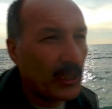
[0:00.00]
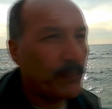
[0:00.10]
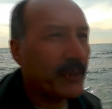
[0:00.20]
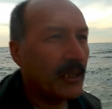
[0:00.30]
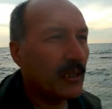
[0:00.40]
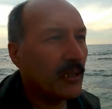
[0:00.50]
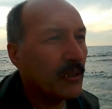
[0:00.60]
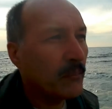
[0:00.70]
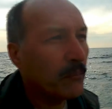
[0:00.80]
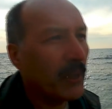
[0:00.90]

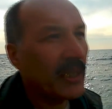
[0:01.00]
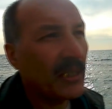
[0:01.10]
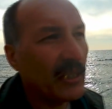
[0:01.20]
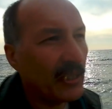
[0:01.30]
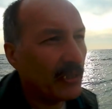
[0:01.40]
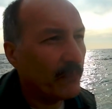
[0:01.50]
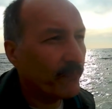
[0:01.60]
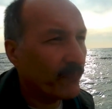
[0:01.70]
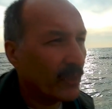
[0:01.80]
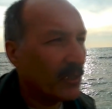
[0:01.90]
улыбки моей.